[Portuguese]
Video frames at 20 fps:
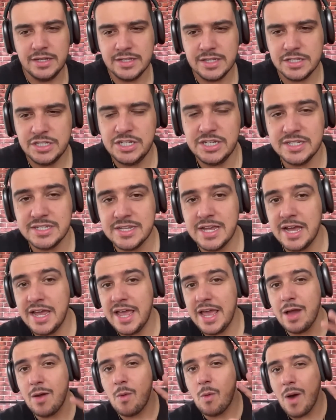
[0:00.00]
30 dias,
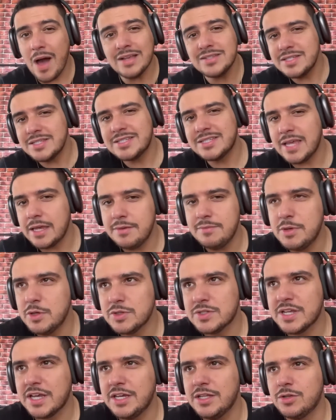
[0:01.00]
ganhei quase 100
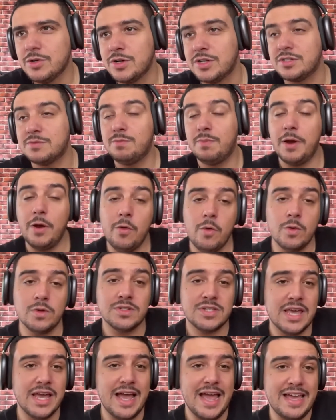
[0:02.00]
mil seguidores. Para eu
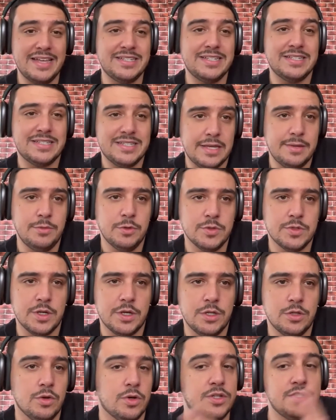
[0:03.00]
conseguir ganhar esses 100 mil
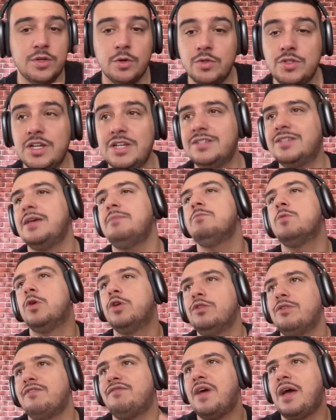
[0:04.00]
seguidores, eu utilizei
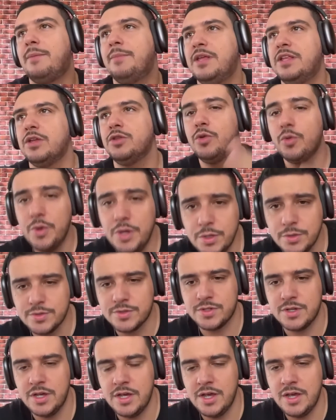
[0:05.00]
muito a ferramenta do
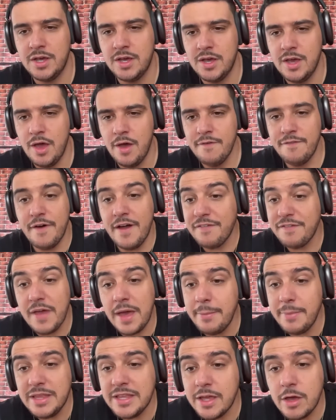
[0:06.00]
Reels. Foi a
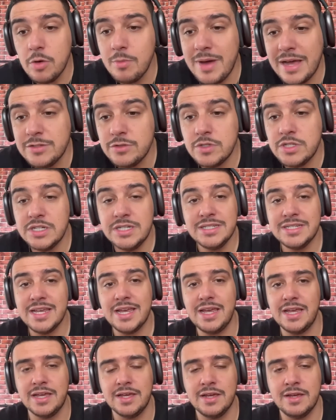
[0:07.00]
ferramenta que eu mais
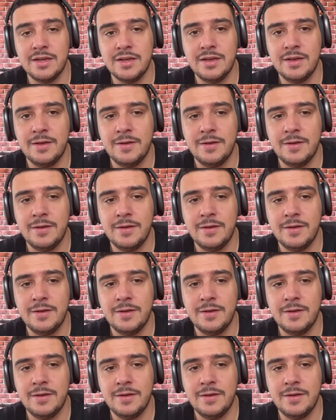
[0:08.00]
utilizei.